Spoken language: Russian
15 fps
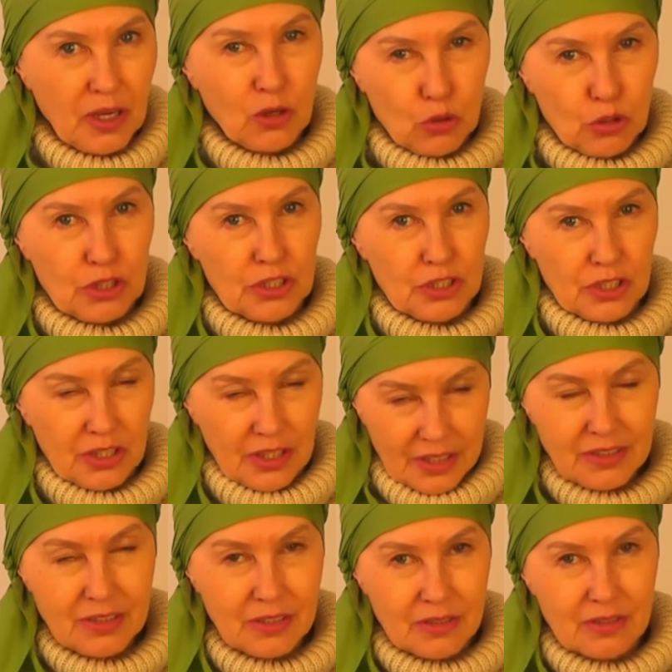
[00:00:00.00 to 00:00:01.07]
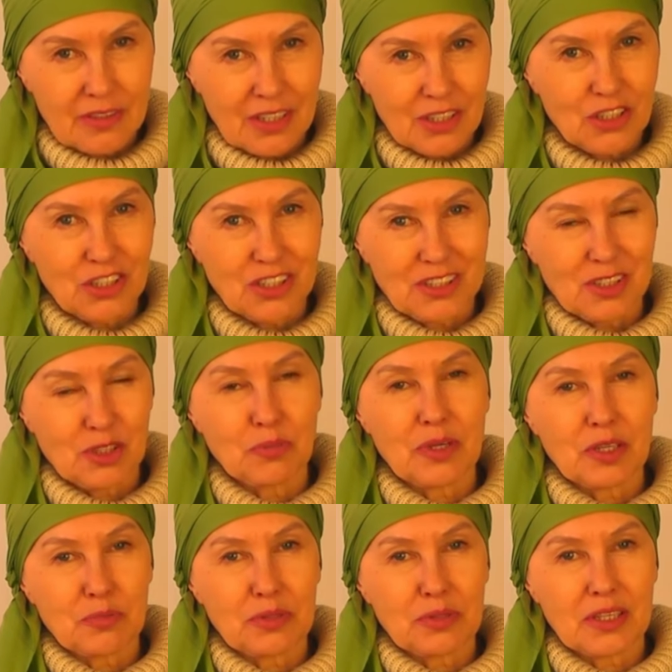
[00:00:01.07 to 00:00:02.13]
хорошее желание очистить
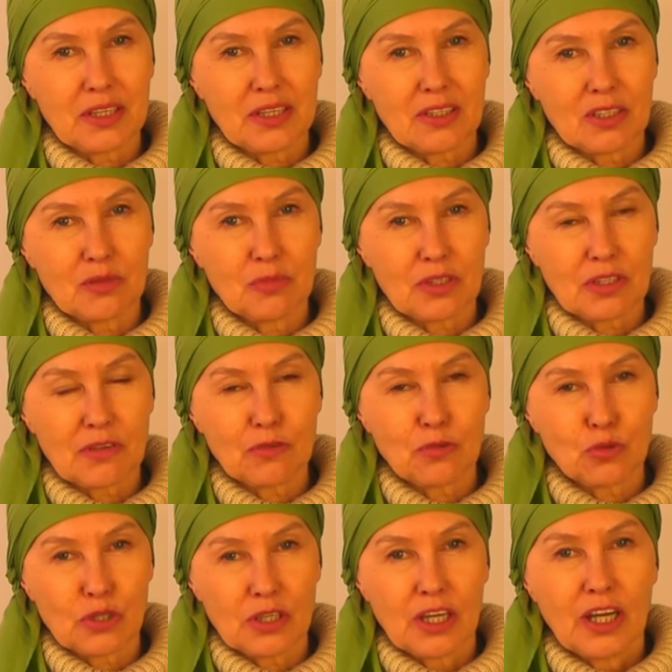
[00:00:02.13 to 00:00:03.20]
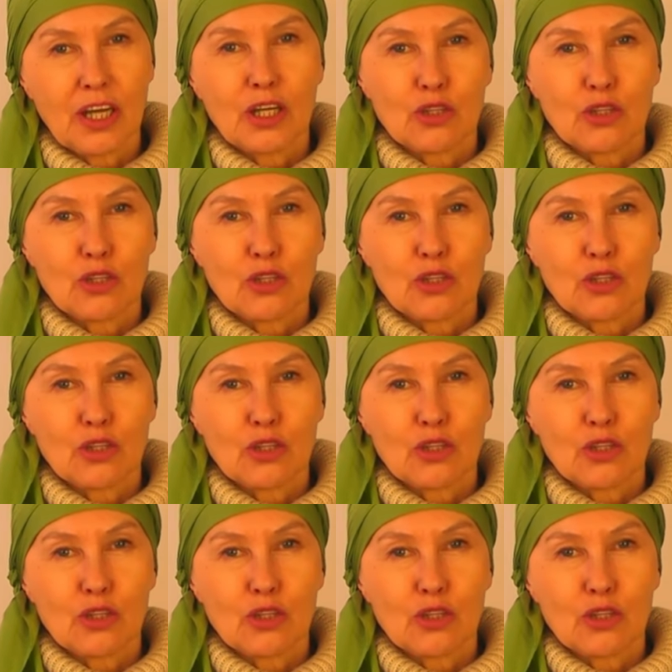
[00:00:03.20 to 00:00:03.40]
себя от патогенной микрофлоры,